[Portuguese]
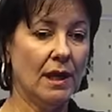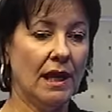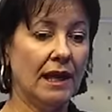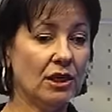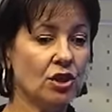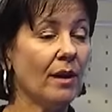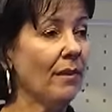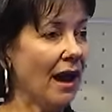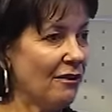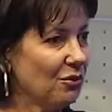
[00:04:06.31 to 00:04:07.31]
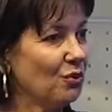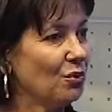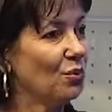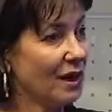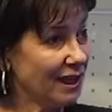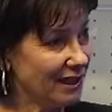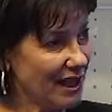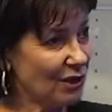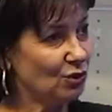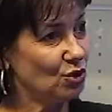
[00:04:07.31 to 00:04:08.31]
eles chamavam um
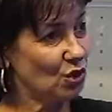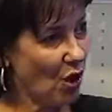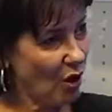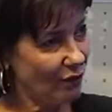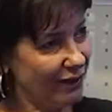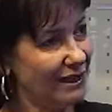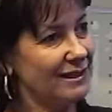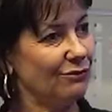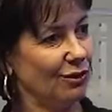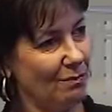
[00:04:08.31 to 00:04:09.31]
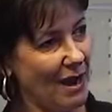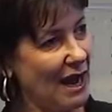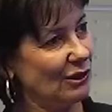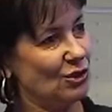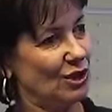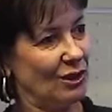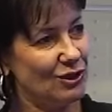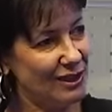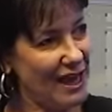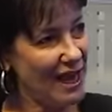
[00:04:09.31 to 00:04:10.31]
arquiteto jovem, recém-formado, cheio de
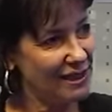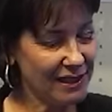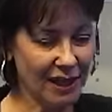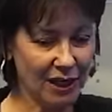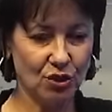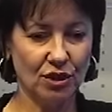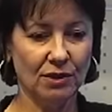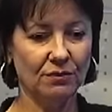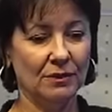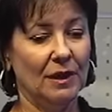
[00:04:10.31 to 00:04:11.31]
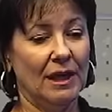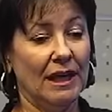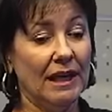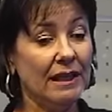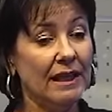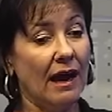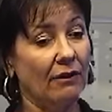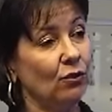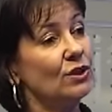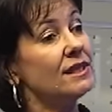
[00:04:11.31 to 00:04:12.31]
ideias, criativas e
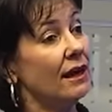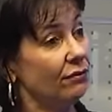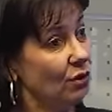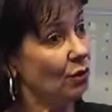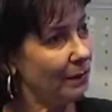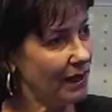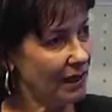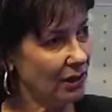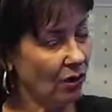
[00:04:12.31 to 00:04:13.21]
dava um desafio para ele.